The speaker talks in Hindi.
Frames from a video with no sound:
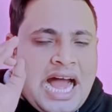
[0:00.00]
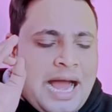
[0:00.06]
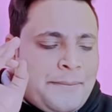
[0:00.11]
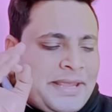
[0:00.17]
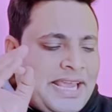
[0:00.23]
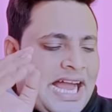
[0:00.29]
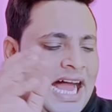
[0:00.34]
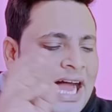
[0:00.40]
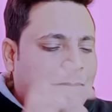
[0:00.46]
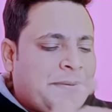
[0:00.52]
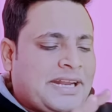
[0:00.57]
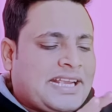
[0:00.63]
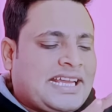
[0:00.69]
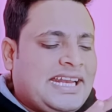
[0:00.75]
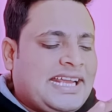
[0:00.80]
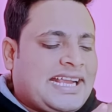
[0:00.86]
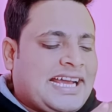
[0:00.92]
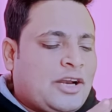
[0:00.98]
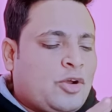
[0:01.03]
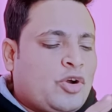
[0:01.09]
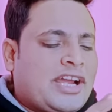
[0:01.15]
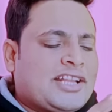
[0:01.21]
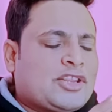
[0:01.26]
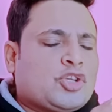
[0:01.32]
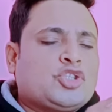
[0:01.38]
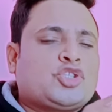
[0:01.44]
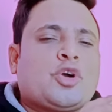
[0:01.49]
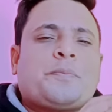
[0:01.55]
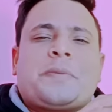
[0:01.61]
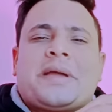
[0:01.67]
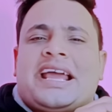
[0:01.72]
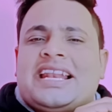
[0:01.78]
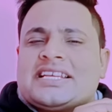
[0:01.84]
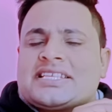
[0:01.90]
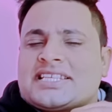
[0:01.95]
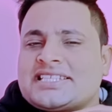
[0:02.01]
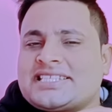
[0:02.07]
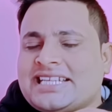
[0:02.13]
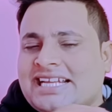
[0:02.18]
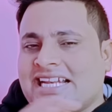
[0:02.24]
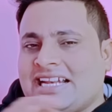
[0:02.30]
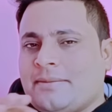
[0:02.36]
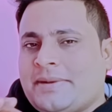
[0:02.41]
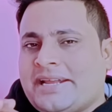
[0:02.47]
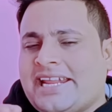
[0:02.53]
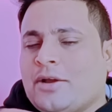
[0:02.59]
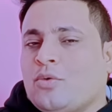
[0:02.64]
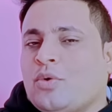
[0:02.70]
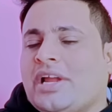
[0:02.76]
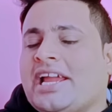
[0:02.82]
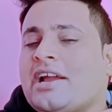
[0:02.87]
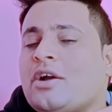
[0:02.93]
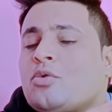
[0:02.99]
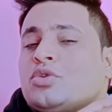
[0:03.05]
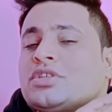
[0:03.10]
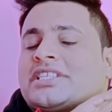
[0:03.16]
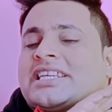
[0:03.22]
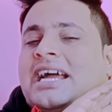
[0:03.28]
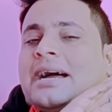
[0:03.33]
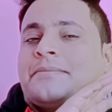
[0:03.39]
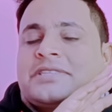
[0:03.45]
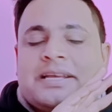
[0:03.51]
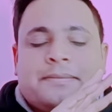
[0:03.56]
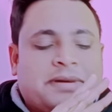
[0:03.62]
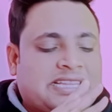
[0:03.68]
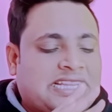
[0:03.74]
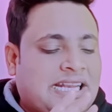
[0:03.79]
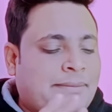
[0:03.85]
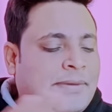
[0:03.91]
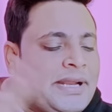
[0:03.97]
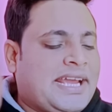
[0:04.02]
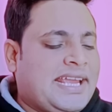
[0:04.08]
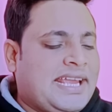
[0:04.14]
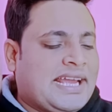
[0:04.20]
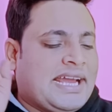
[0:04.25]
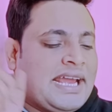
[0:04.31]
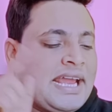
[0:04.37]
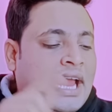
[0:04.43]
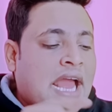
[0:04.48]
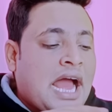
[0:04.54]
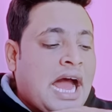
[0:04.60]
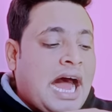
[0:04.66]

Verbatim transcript: अब यहां पर क्लिक करोगे तो जो पहले से चैनल बने हुए हैं उनसे हमसे मतलब नहीं है